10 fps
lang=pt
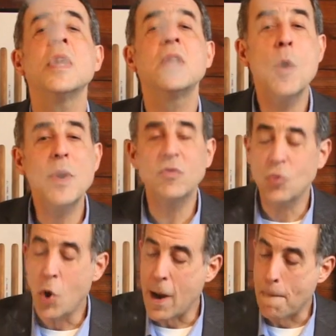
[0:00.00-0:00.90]
E tem uma
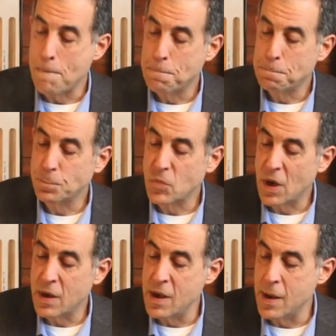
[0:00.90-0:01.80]
história
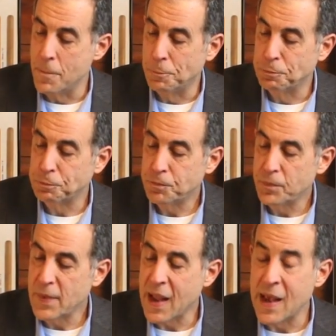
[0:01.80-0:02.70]
que
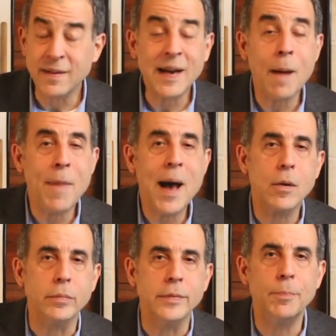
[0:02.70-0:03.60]
eles
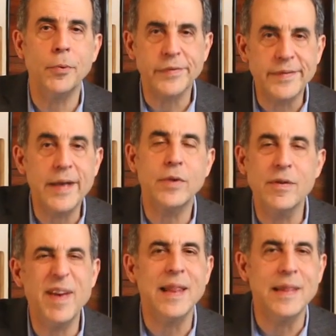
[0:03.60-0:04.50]
acabaram depois tendo
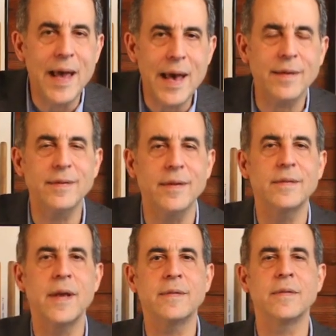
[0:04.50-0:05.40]
que vender
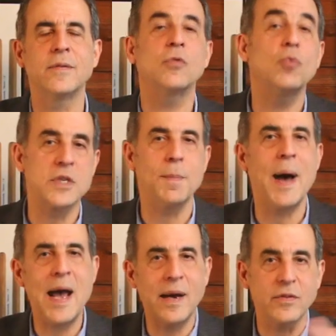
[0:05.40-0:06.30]
essas, essas, essas suas
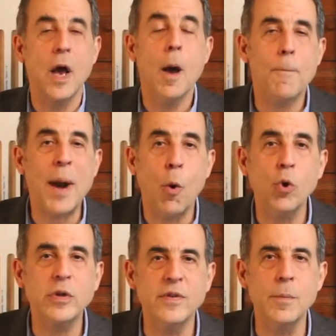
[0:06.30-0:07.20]
marcas para
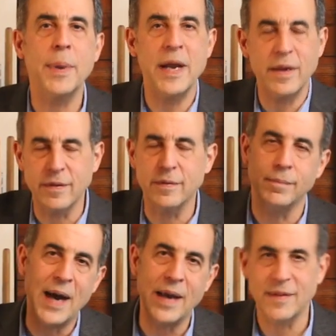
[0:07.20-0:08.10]
outras empresas
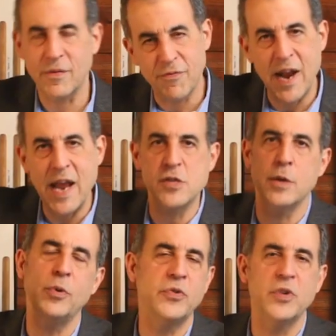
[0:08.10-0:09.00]
mais na frente,
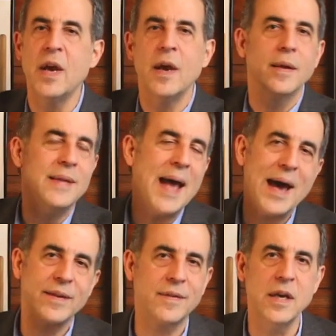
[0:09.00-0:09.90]
depois de
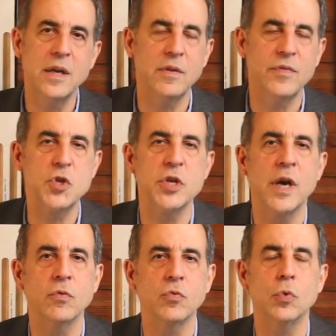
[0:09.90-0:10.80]
10, 15, 20
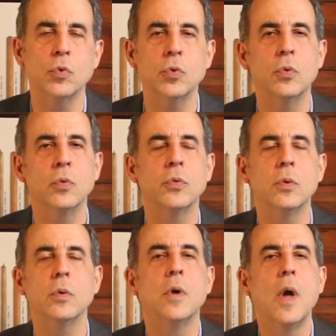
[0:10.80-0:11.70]
anos do, do,
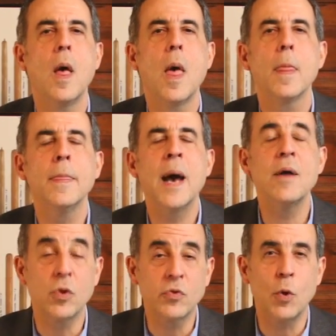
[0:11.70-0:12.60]
do da
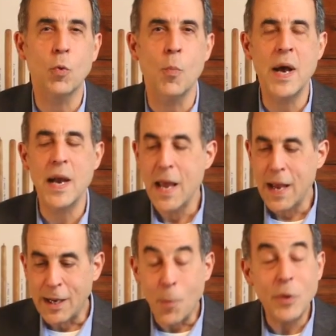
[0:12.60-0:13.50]
Revolução Cubana.
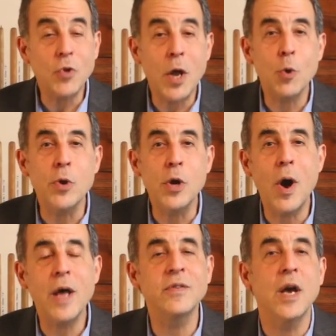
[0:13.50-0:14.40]
E tem uma história
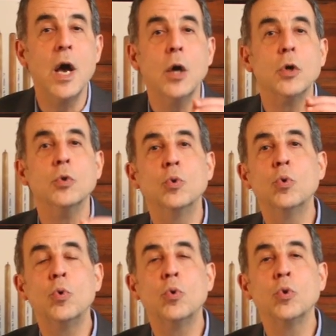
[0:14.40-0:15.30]
curiosa
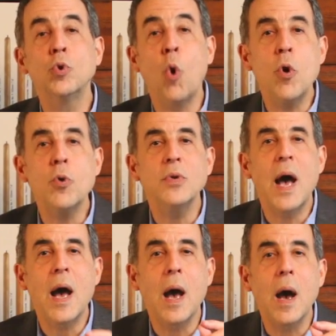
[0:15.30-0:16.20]
do dono
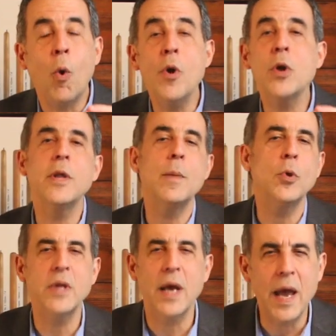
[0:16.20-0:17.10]
da Oio de
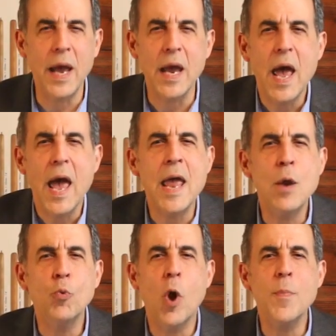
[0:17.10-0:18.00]
Monterrey. E
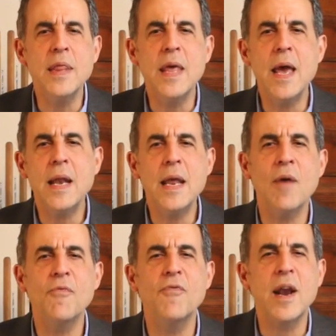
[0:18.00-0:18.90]
o nome dele
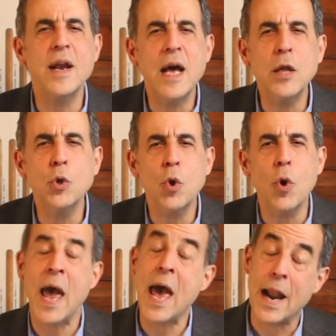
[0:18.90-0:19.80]
é
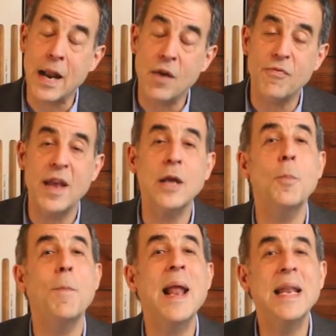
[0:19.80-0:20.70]
Fernando, era, né?
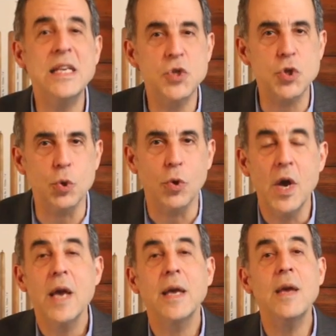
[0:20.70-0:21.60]
Fernando Palício,
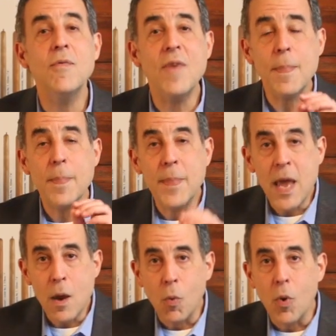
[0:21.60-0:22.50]
que
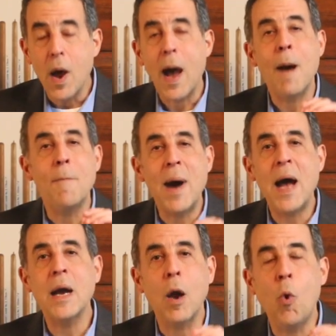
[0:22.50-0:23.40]
vendeu a
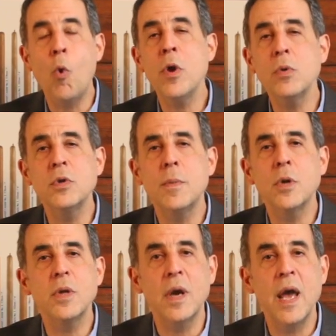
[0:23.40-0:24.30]
marca Oio de
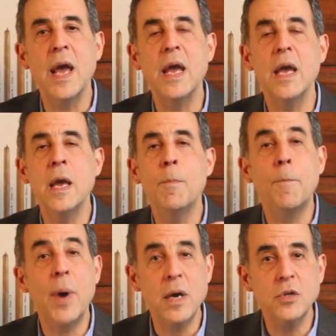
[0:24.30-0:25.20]
Monterrey e
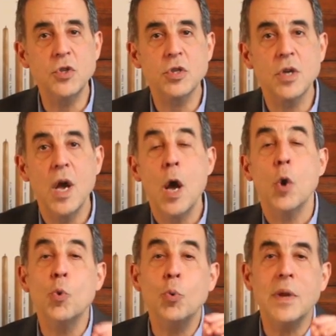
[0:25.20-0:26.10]
Punch
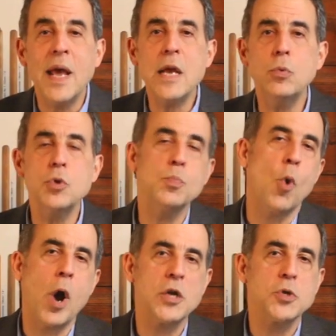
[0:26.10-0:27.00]
no leito de
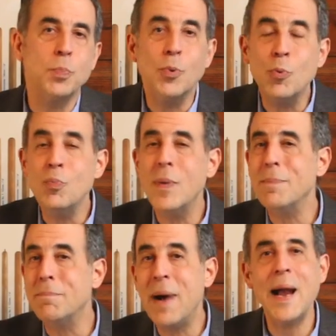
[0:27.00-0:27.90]
morte por uma
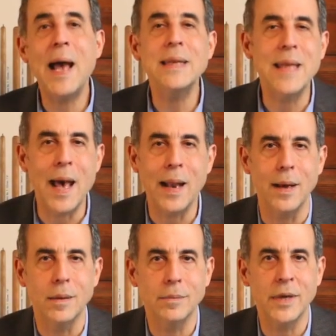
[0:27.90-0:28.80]

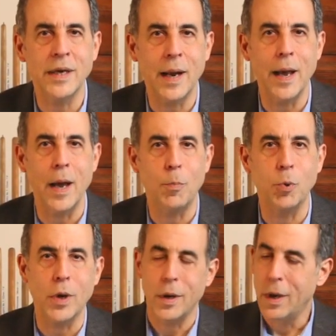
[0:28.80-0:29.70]
bagatela naquela
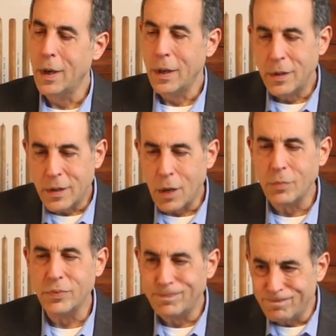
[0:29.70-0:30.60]
época. Então,